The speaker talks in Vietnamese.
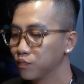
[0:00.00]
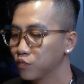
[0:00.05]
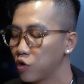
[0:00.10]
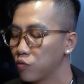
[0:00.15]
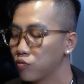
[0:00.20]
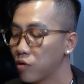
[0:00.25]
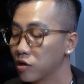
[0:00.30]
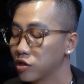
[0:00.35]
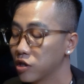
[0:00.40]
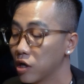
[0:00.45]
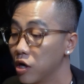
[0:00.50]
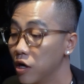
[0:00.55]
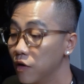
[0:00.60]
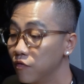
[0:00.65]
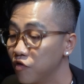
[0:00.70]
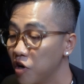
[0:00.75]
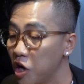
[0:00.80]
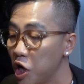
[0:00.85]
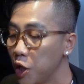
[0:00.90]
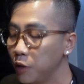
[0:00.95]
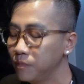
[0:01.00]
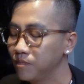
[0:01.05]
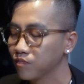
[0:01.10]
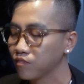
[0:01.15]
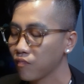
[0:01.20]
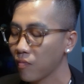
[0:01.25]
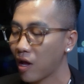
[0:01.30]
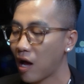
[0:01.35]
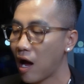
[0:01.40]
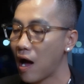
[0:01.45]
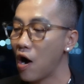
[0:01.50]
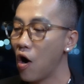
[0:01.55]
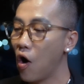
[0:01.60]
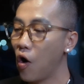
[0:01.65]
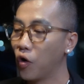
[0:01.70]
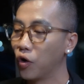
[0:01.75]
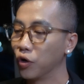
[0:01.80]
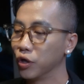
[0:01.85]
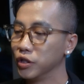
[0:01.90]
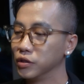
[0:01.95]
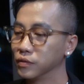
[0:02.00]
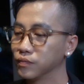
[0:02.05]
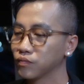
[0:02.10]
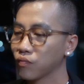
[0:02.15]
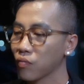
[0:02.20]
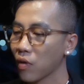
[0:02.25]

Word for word: chúng ta sẽ đến với cá hồi cá